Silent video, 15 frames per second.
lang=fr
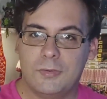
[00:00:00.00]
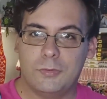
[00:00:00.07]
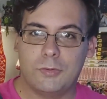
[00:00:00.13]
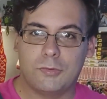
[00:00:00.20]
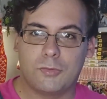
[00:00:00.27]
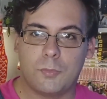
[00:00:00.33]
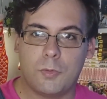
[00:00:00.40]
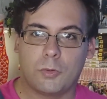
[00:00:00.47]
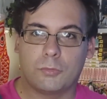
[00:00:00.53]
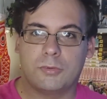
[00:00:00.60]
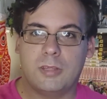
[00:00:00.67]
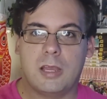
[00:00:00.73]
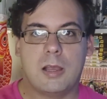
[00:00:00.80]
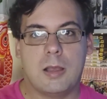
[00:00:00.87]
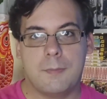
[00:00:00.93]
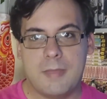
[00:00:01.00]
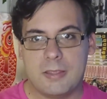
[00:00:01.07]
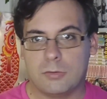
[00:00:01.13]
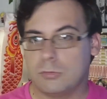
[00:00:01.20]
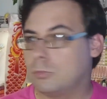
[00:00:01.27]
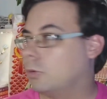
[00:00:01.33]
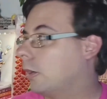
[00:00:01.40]
c'est noodle stopper, sait à
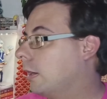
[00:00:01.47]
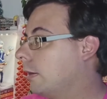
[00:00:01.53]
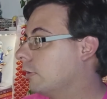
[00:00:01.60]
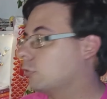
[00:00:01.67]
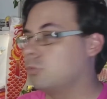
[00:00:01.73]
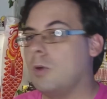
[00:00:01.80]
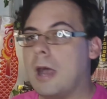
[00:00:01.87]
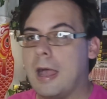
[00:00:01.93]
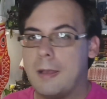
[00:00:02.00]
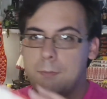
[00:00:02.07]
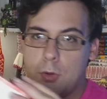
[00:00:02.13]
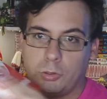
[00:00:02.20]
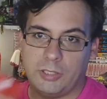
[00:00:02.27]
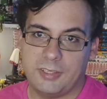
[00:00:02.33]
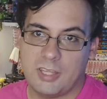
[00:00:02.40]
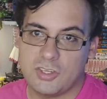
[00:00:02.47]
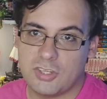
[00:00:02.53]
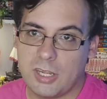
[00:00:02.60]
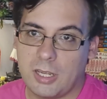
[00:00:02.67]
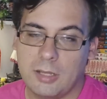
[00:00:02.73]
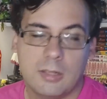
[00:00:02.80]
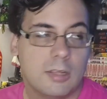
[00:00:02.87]
mettre sur un, soit à bord
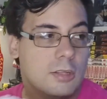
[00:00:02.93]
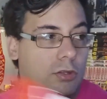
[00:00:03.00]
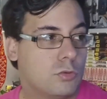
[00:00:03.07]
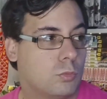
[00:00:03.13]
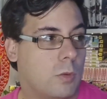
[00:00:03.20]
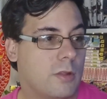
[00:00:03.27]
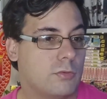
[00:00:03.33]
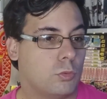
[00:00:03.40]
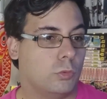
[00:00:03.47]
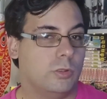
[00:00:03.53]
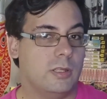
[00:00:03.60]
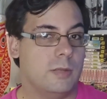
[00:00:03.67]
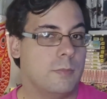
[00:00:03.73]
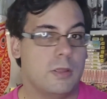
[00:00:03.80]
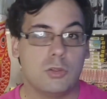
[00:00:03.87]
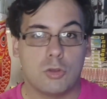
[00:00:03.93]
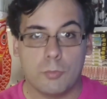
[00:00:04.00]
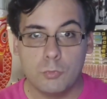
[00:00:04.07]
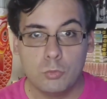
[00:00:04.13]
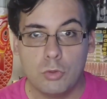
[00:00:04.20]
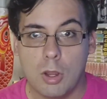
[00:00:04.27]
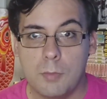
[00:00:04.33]
d'étagère, soit sur des
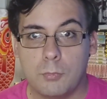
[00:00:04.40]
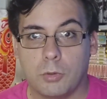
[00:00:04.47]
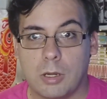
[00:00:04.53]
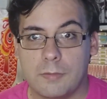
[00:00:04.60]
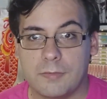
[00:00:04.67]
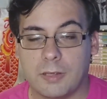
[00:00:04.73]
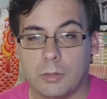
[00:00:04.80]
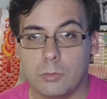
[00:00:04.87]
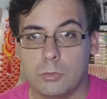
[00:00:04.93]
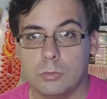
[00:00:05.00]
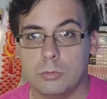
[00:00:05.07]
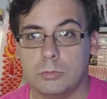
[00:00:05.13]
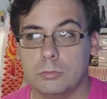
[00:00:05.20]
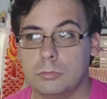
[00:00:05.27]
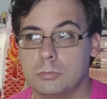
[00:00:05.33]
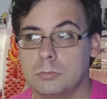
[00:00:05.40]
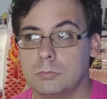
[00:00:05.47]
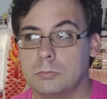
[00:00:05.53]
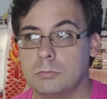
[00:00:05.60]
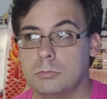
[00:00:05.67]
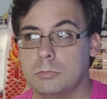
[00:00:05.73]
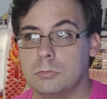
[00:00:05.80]
cup noodles pour la faire
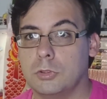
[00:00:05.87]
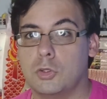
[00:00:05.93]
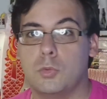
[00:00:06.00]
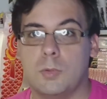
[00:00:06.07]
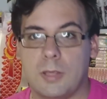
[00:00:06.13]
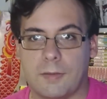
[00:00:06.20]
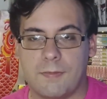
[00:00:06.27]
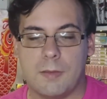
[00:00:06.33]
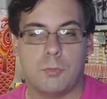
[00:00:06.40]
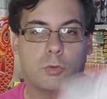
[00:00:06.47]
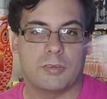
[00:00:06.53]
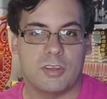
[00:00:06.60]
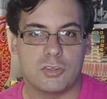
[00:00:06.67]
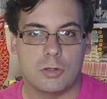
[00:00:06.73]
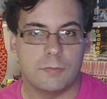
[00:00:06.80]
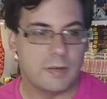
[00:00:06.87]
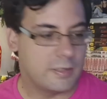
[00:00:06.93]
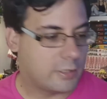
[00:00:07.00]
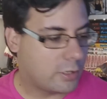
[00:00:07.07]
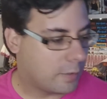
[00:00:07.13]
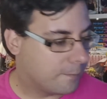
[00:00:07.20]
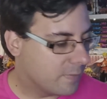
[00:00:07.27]
cuir, enfin pour que ça chauffe à
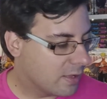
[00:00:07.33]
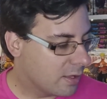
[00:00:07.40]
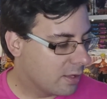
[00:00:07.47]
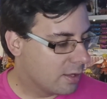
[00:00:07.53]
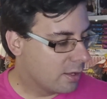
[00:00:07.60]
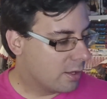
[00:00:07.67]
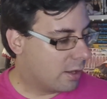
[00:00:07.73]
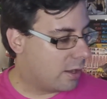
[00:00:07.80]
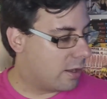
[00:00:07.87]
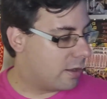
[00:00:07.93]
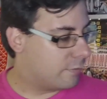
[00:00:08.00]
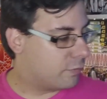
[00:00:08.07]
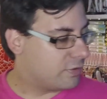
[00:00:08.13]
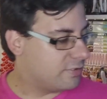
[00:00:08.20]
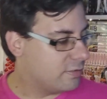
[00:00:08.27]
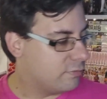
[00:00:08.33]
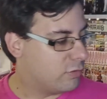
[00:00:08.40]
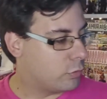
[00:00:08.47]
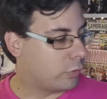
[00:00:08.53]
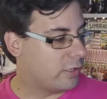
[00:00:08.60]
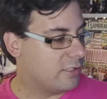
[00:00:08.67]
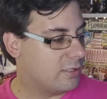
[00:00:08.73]
l'intérieur. Euh, voici une
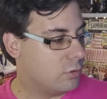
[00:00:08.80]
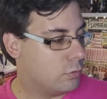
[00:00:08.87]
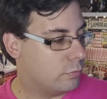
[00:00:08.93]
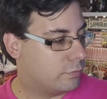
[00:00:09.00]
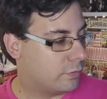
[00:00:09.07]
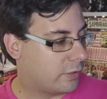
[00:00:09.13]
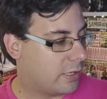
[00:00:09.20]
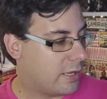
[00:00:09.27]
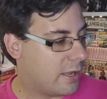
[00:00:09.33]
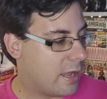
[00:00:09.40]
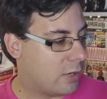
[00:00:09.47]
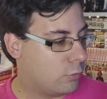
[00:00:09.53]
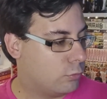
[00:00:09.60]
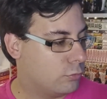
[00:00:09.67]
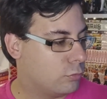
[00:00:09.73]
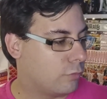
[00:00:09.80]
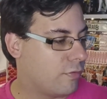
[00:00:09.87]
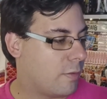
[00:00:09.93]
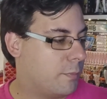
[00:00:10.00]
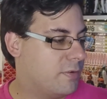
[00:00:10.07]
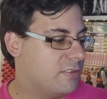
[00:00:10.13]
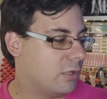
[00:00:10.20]
figurine qui devrait à coup sûr
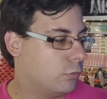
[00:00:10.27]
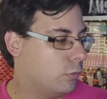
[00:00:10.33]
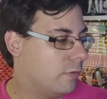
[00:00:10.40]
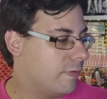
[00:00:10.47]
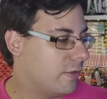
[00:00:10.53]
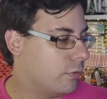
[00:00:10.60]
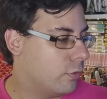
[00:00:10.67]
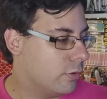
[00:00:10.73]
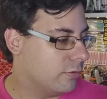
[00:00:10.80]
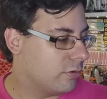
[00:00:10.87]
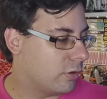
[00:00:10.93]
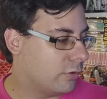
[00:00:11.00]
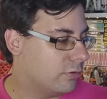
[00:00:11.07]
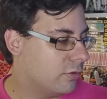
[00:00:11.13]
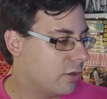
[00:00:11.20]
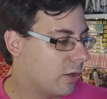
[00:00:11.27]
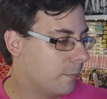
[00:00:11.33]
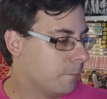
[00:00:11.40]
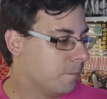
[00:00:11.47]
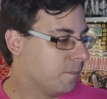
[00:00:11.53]
faire plaisir à tous les fans de Hunter Hunter.